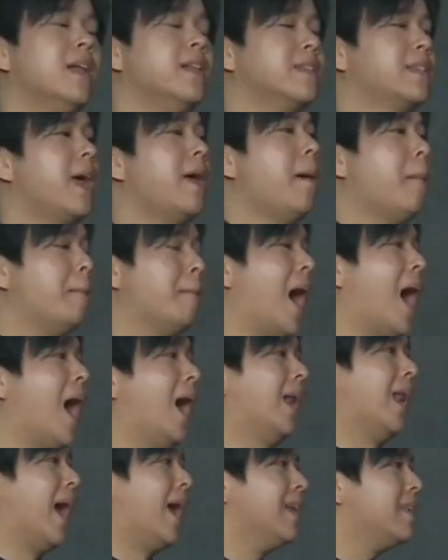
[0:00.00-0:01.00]
在马
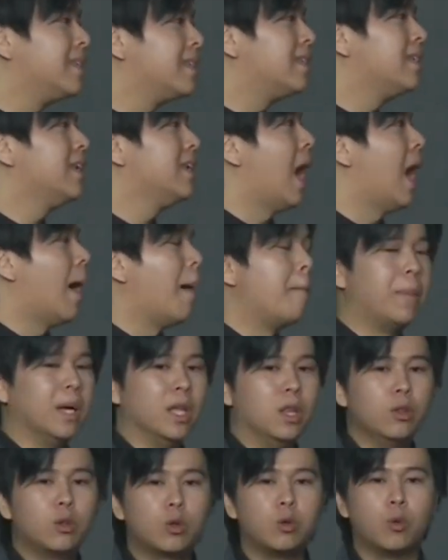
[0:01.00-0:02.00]
来西亚
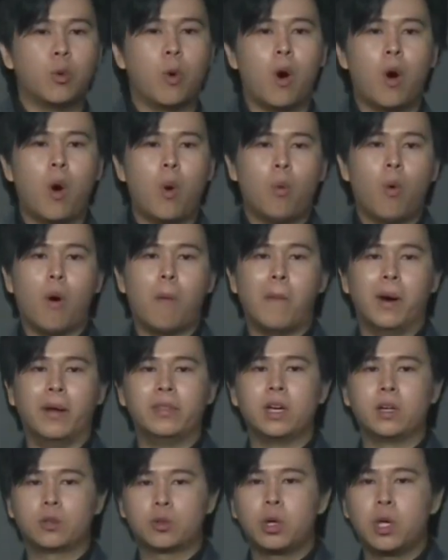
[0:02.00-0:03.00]
本土哦，我们
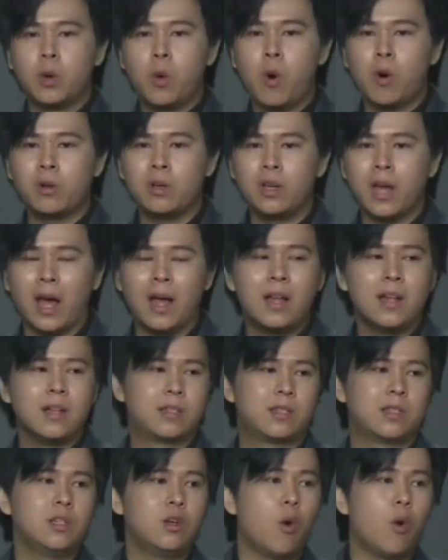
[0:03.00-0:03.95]
的退货率啊只